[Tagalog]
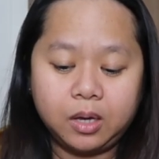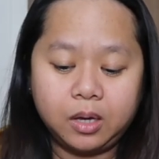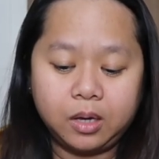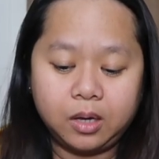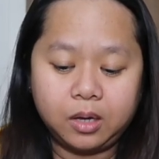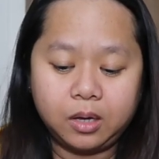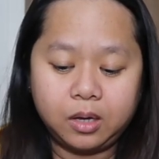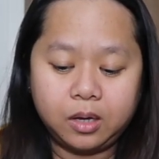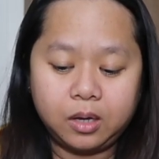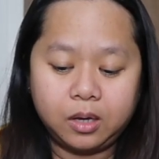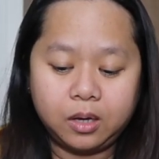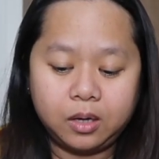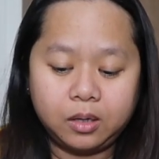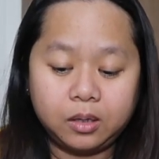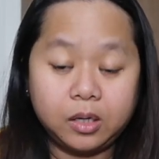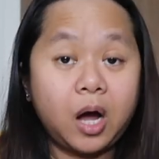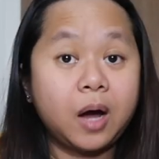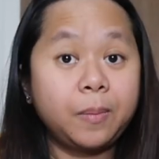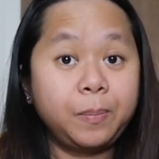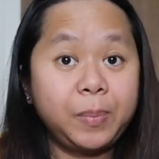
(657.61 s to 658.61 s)

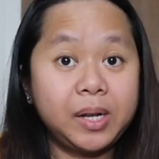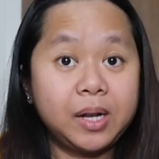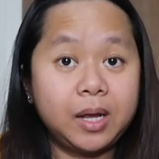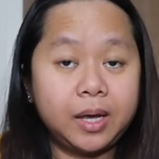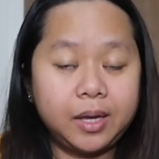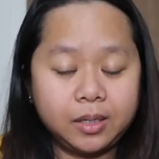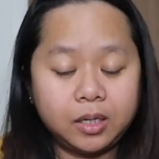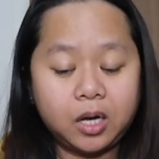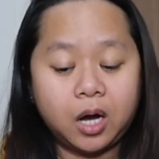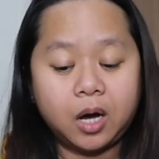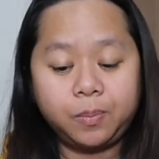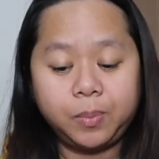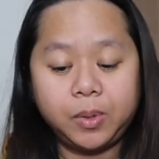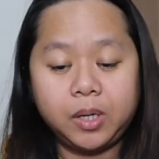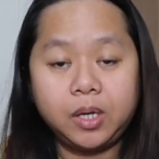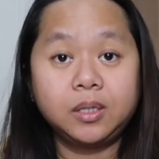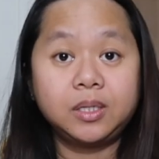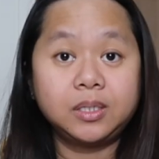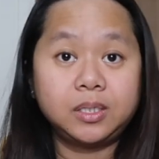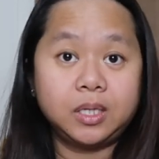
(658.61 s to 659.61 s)
and copy and
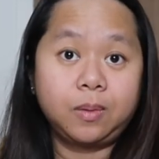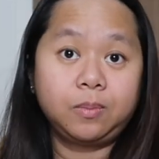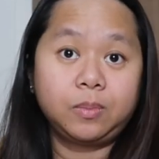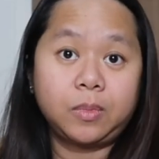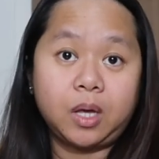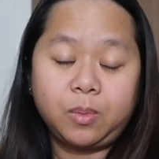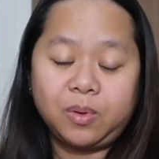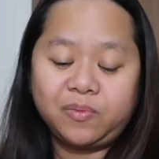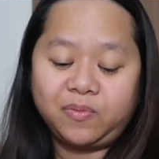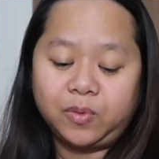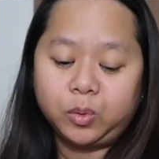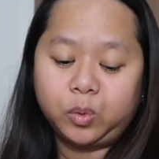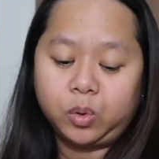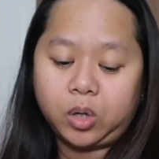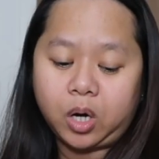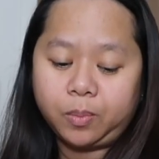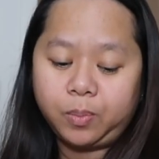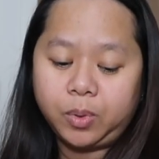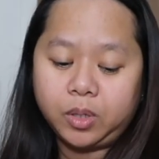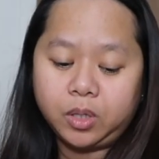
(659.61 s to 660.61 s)
copy at the same time
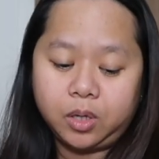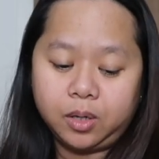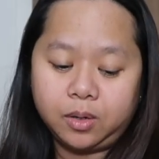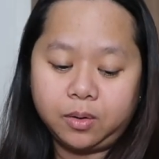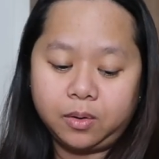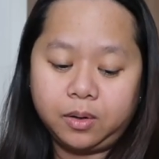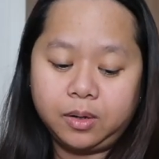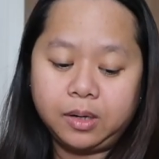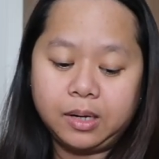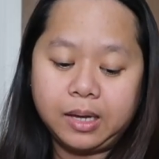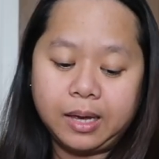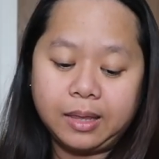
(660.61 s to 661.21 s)
photocopy niya yun.